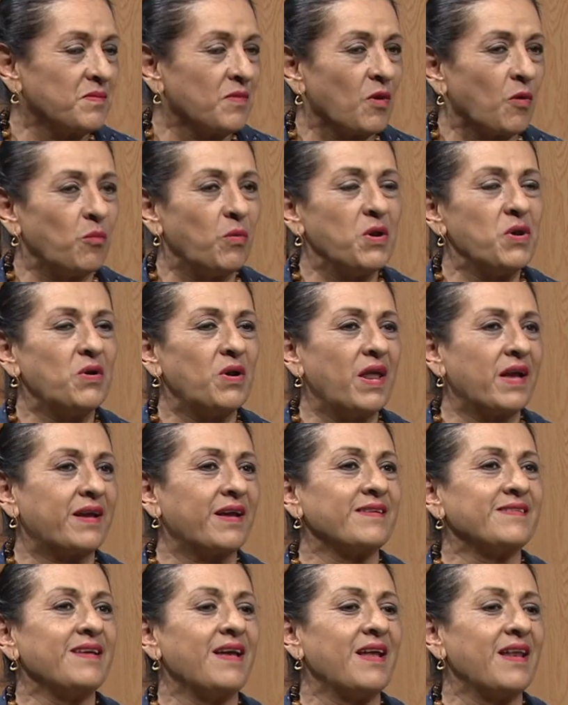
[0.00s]
Bueno, la
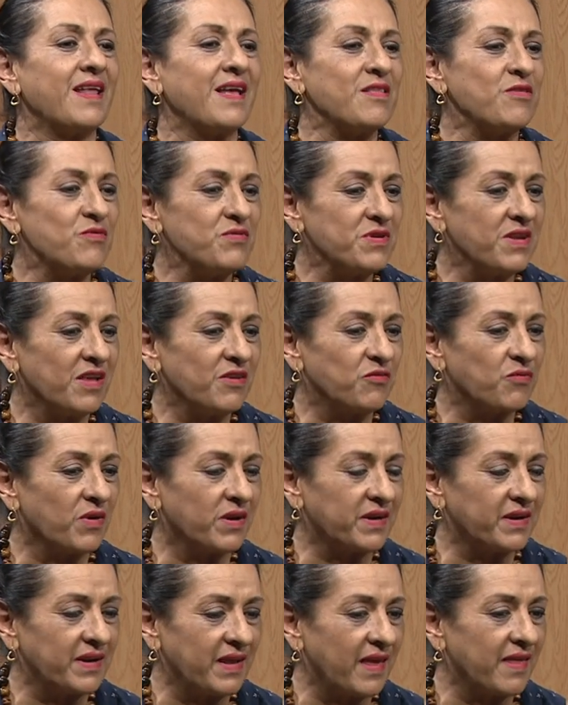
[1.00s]
Casa de las Lunas fue
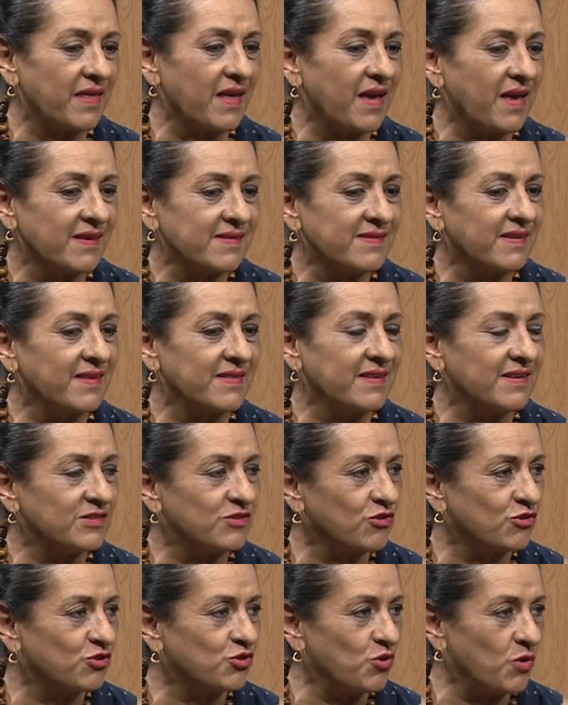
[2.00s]
creada hace
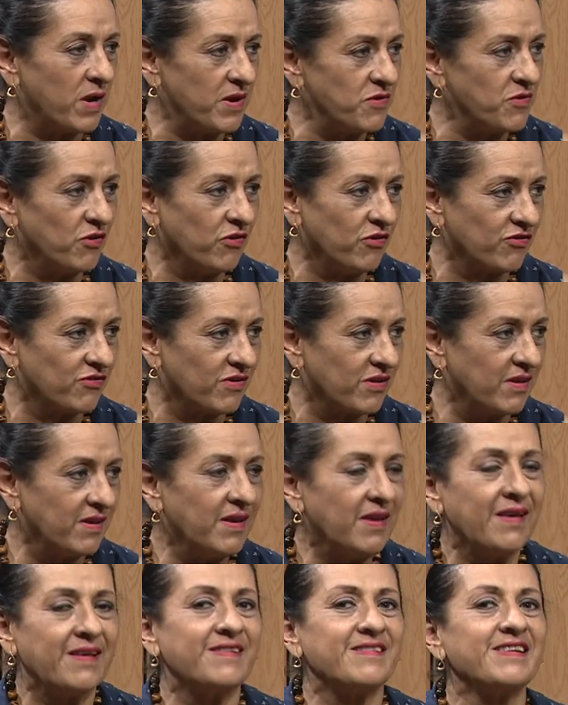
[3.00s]
18 años,
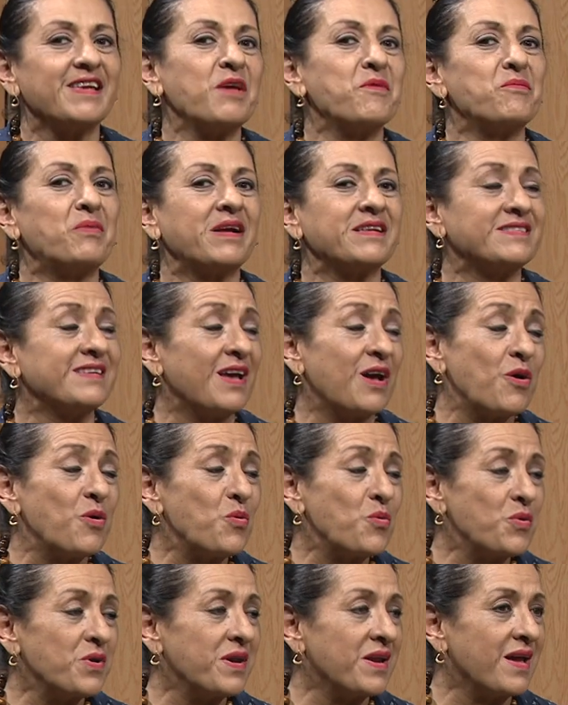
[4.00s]
sí, en base a
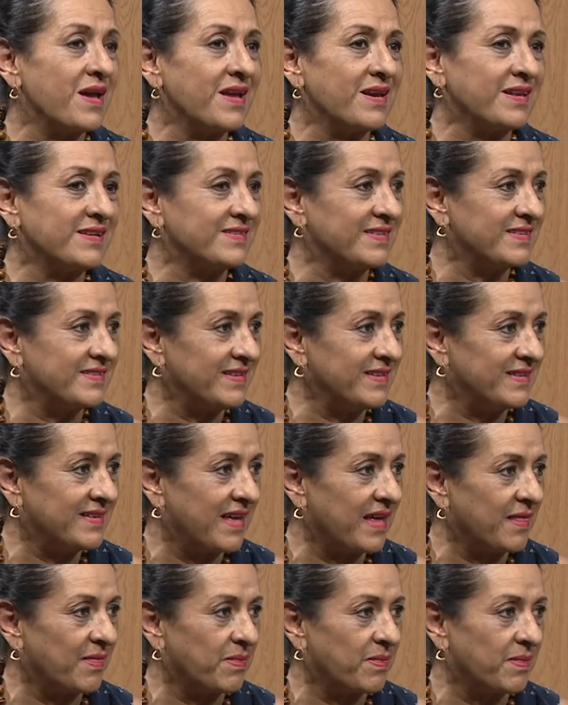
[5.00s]
una
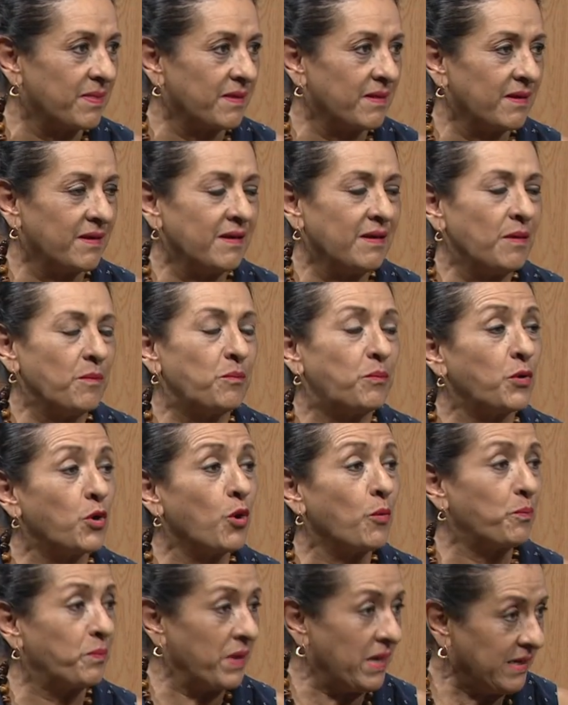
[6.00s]
necesidad
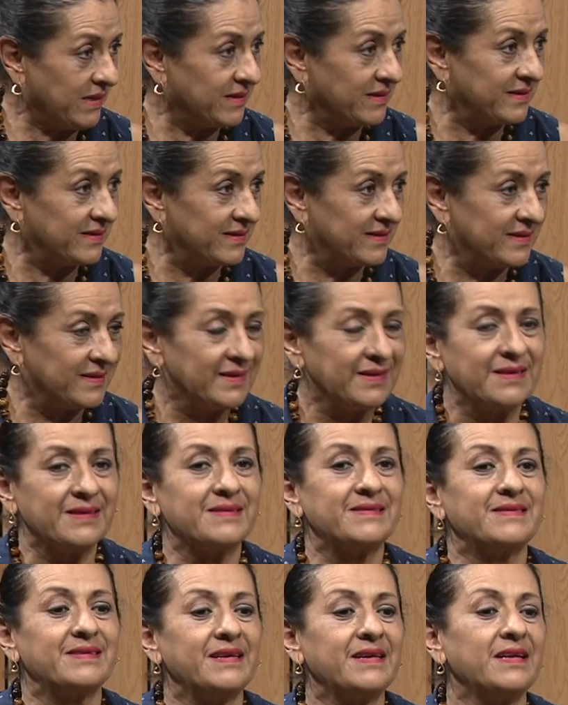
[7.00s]
propia,
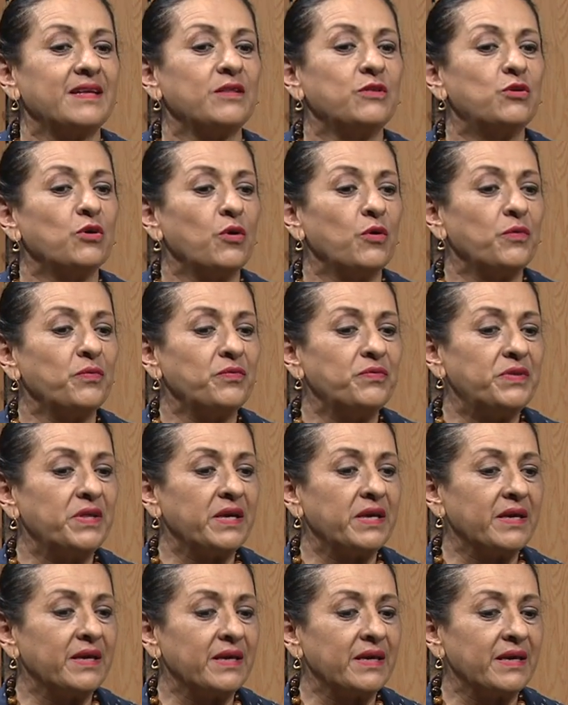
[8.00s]
sí,
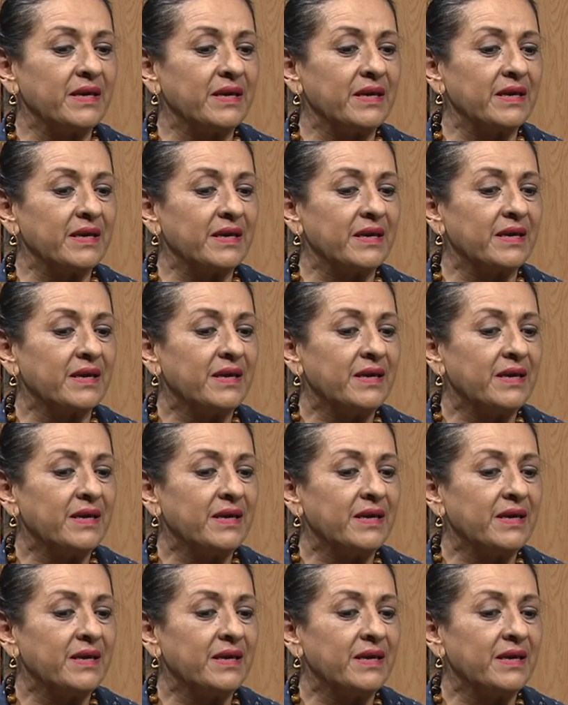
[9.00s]
donde